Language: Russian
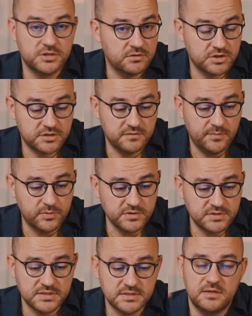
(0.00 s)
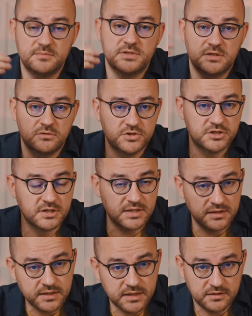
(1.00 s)
хороший вопрос, на самом деле, очень
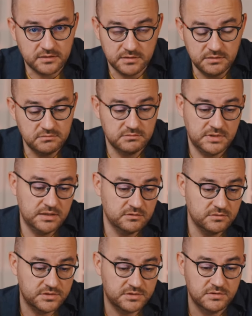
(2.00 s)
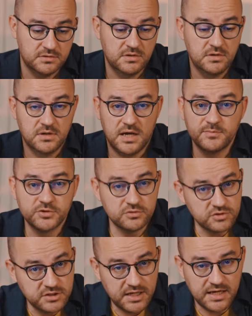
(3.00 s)
конкретный, да, то есть
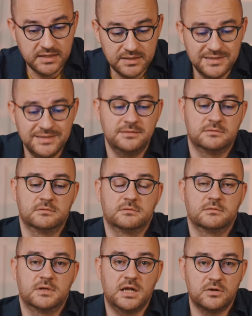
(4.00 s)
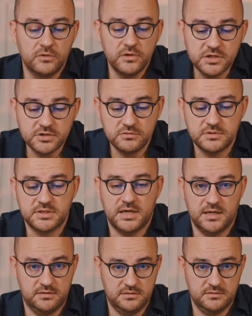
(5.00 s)
обсуждали ли, какой
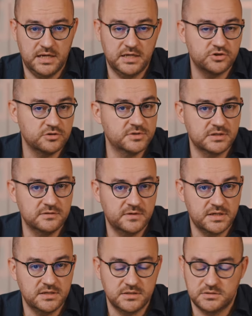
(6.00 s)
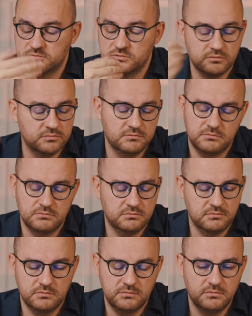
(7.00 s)
результат, о чем договорились. Ну,
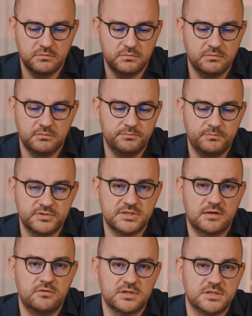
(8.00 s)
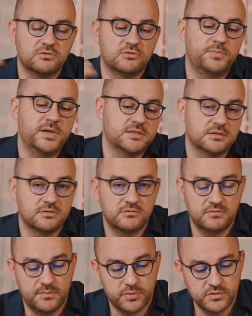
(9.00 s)
ставлю оценку 5
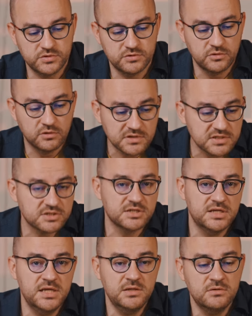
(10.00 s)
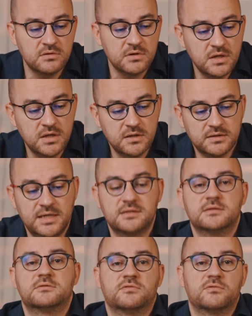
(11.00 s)
этому вопросу, но, к сожалению, на
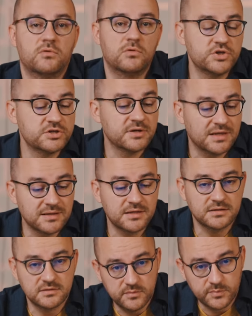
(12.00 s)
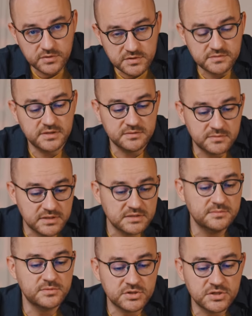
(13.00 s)
этот очень конкретный вопрос Владимир
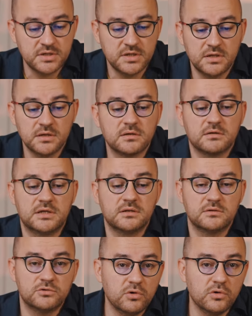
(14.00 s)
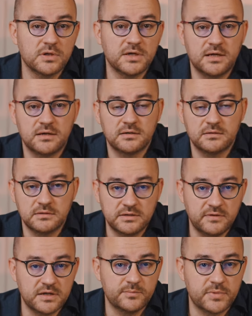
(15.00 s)
Владимирович э, долго
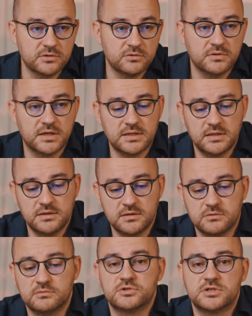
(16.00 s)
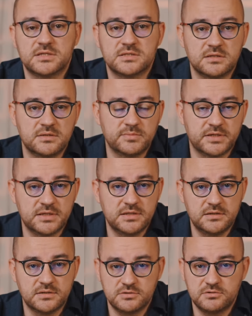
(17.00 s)
говорил про то, какие ужасные,
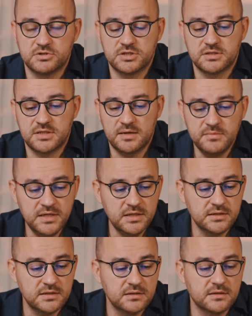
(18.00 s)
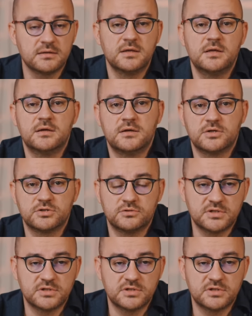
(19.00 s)
плохие Соединенные Штаты Америки, что